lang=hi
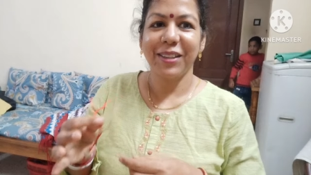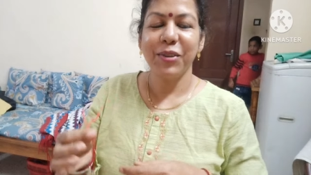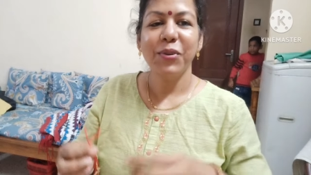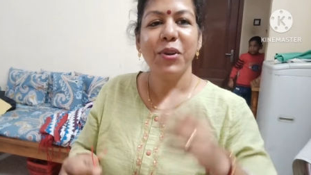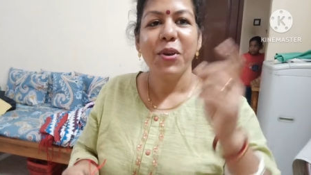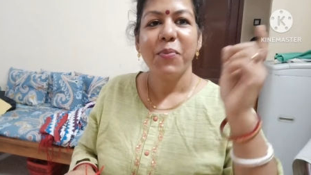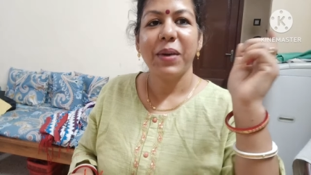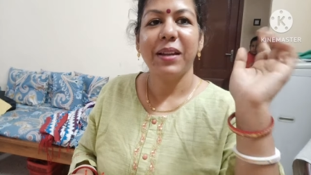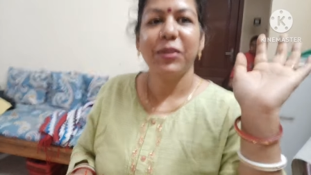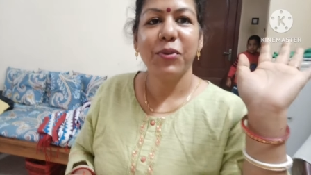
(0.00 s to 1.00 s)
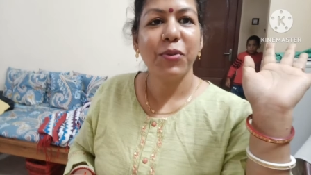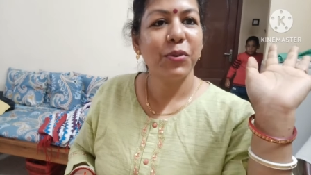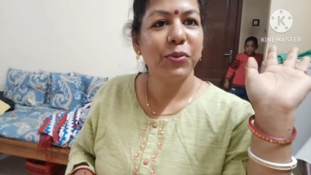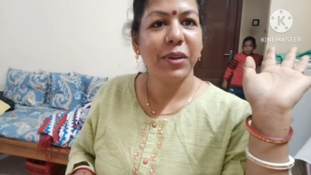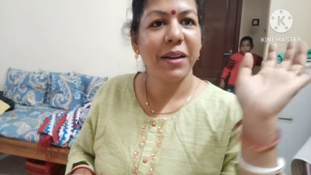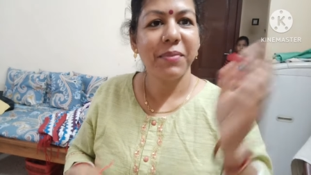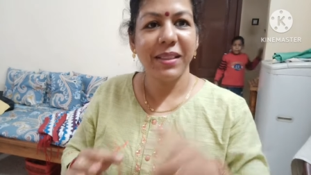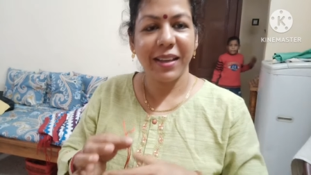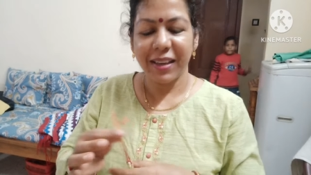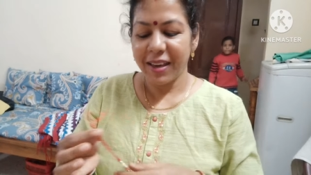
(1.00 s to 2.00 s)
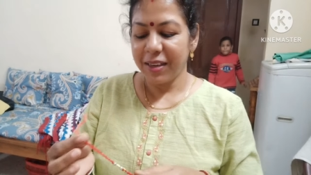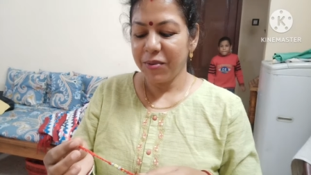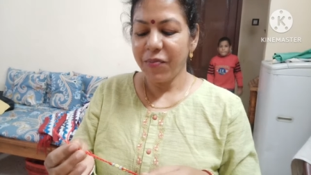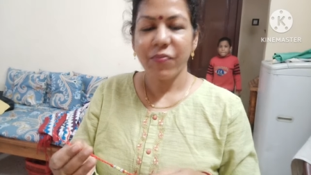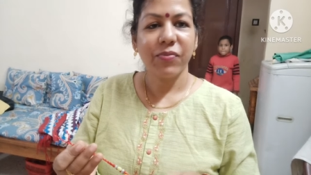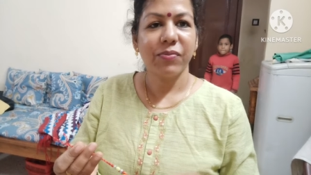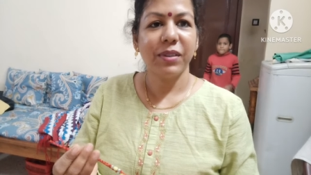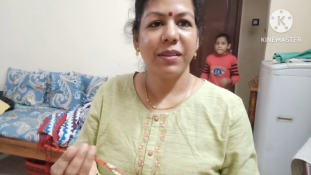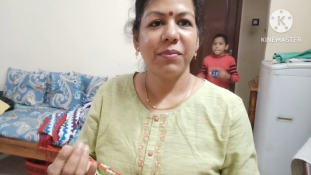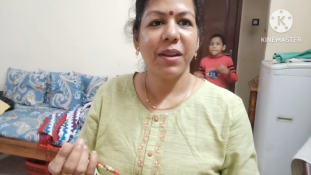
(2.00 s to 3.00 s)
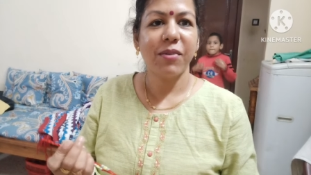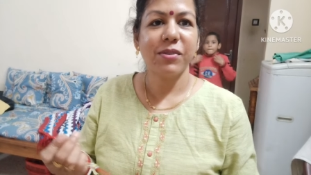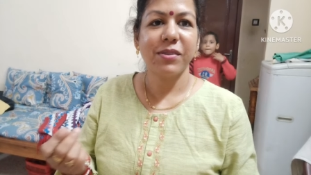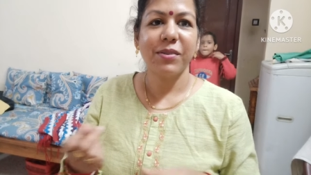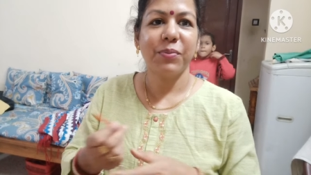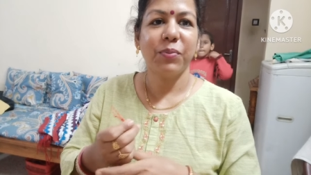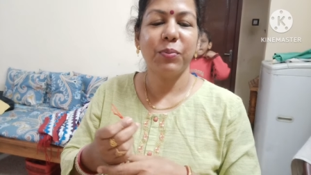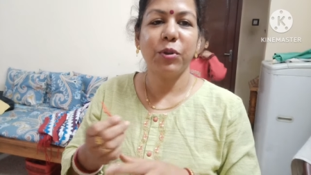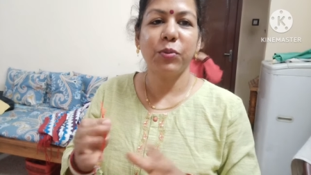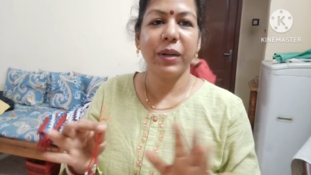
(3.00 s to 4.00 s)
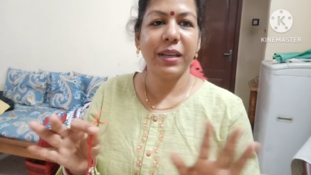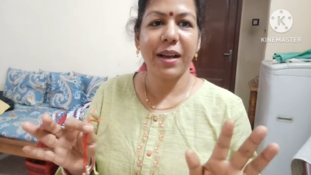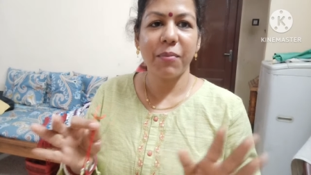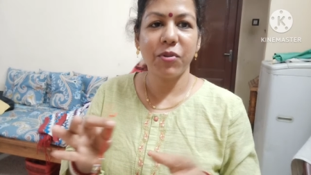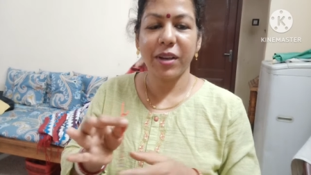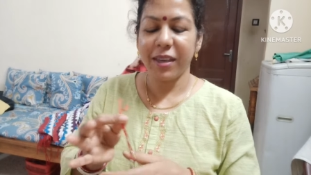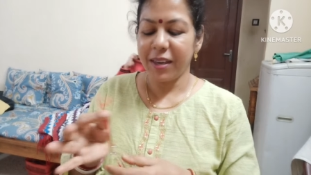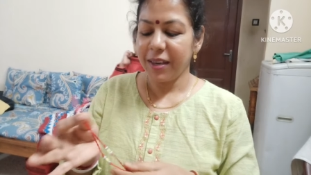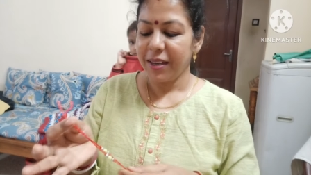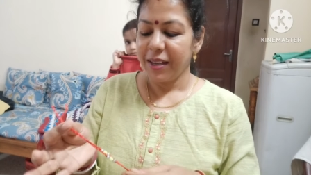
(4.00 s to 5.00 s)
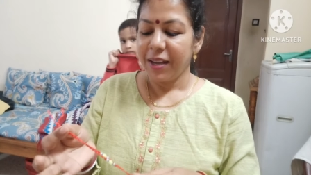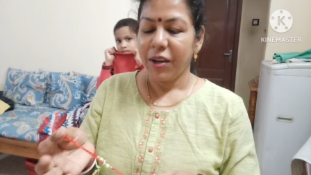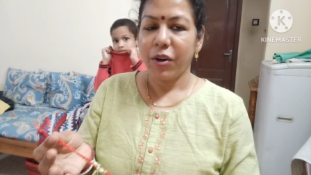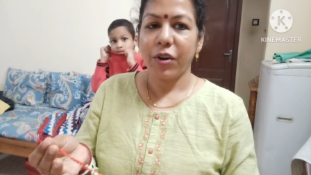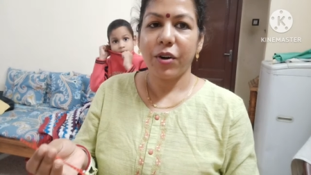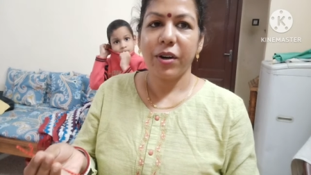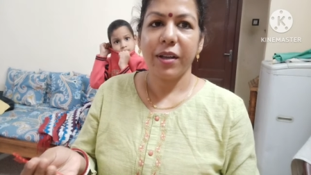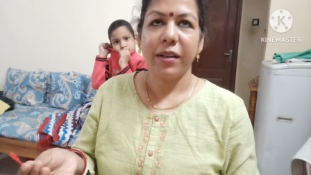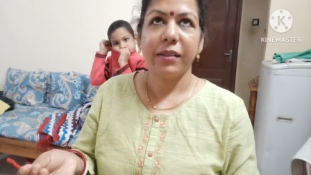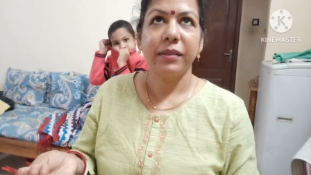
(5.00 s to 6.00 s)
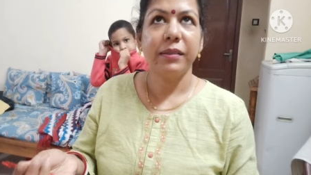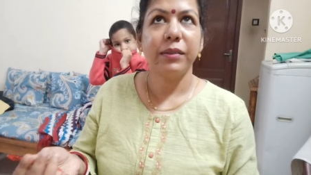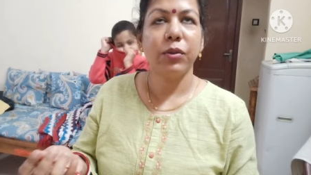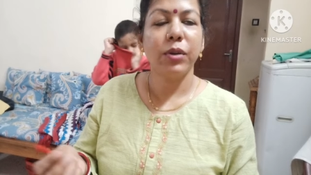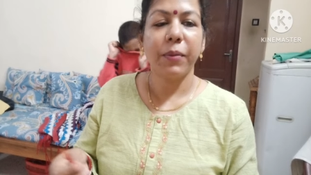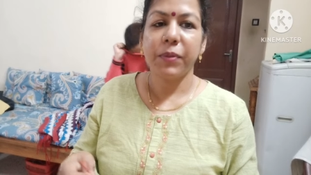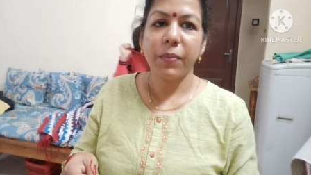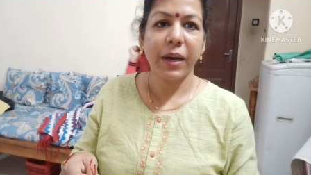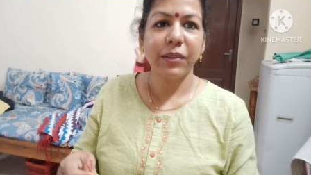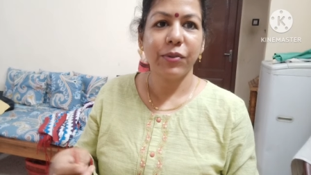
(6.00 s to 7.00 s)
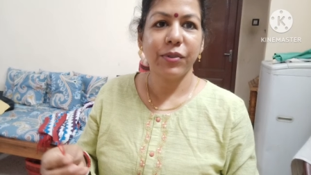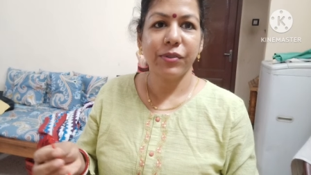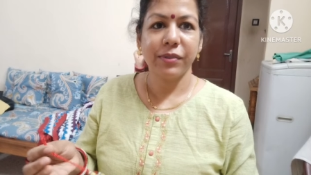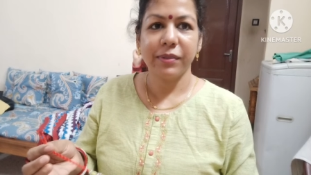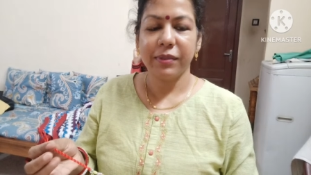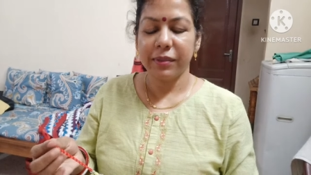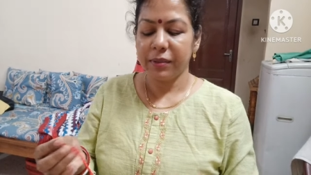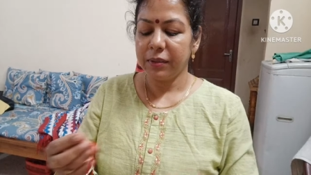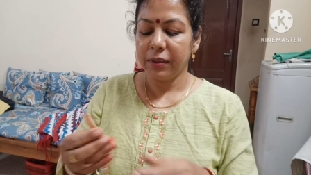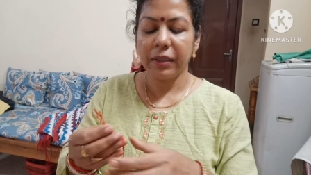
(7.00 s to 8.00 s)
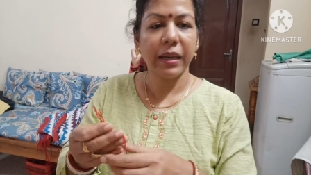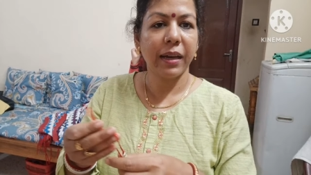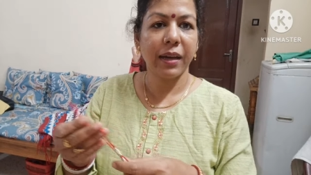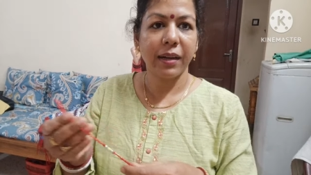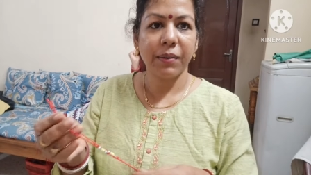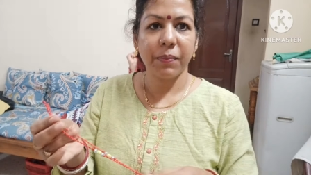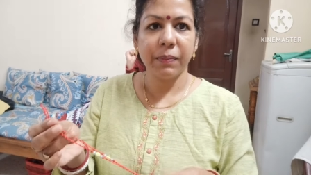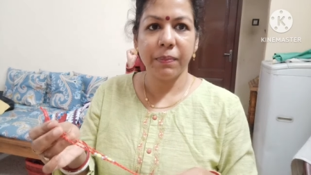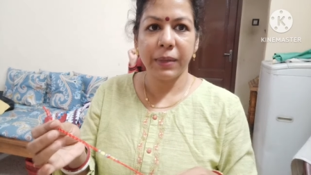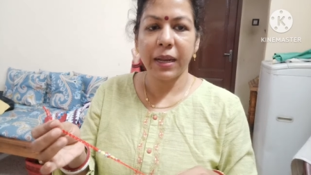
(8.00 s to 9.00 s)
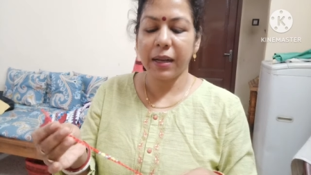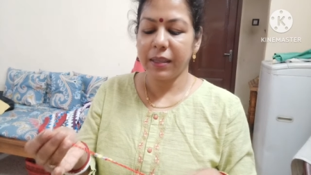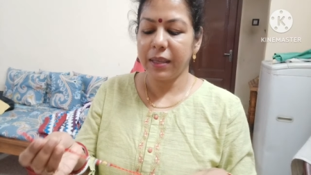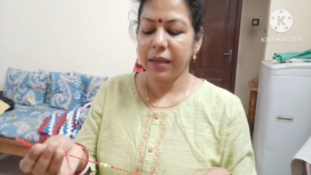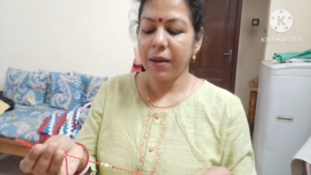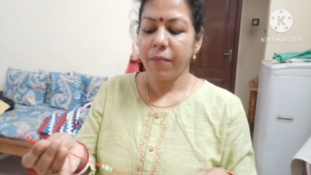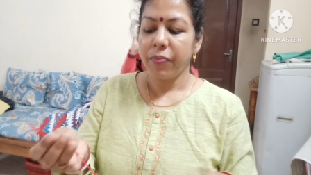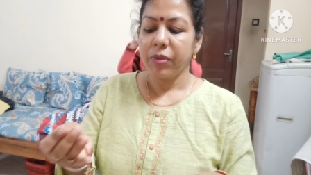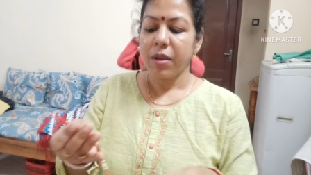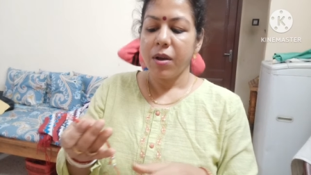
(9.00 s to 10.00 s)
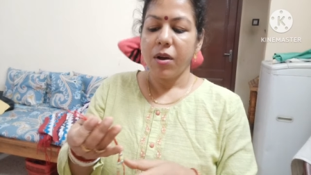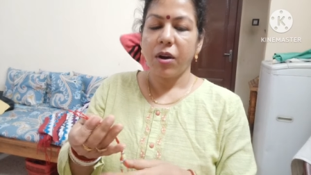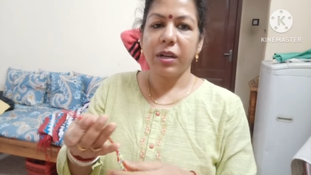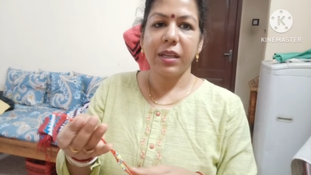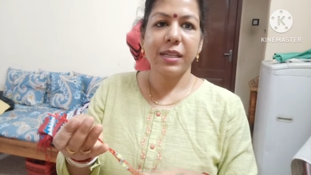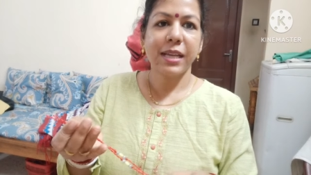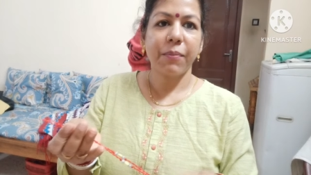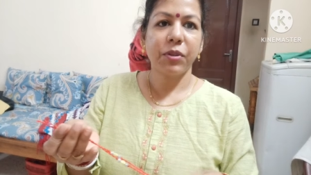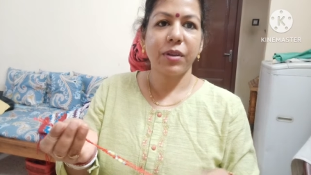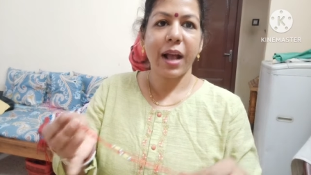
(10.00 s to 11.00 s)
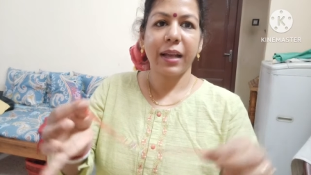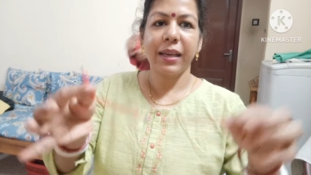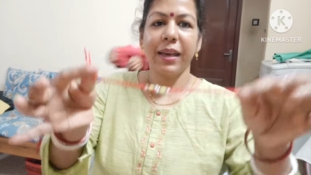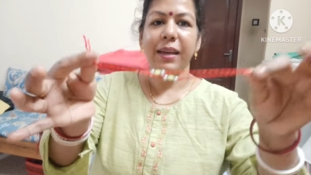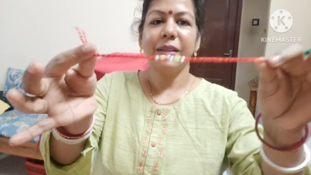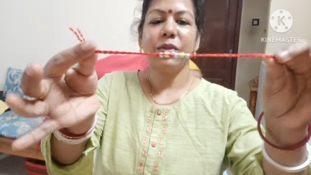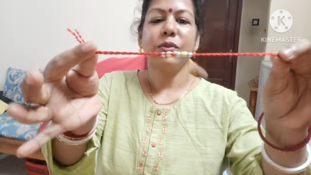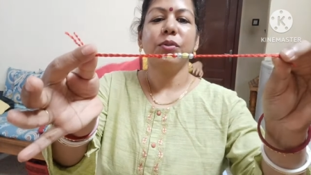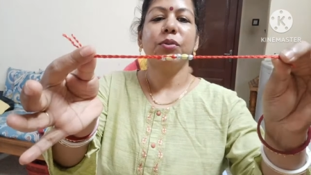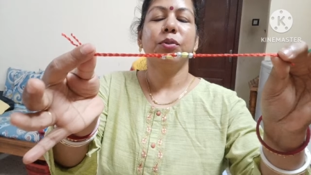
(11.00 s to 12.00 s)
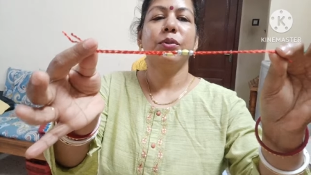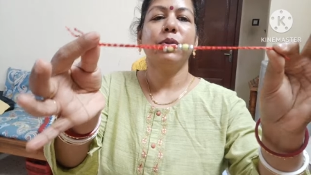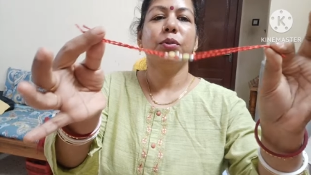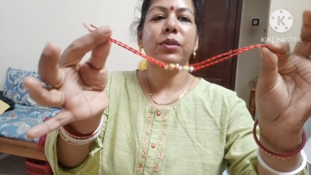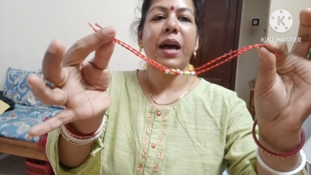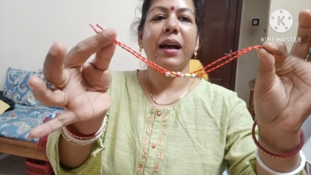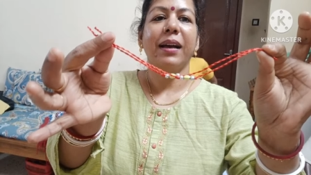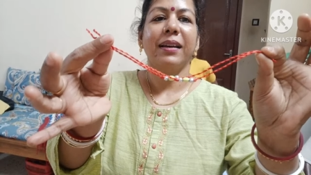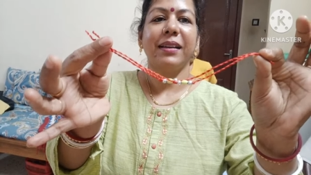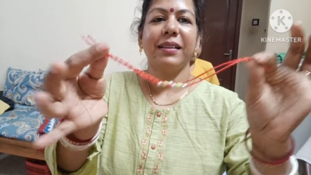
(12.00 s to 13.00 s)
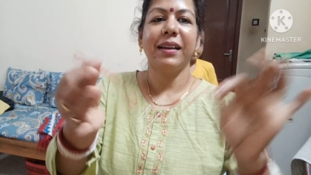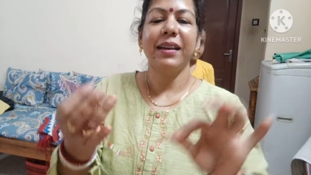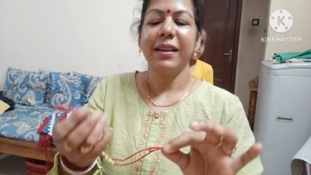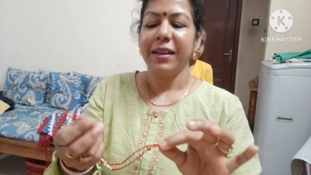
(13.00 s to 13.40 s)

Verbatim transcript: खरीदी हूँ पहले तो दुकान में लेके आई हूँ मैं ब्लाउज़ बहुत बड़ी काम हो गई है और दो हफ्ते बाद वो देगा बना के देगा और देखिए सामने तो राखी है तो दो धागा खरीदा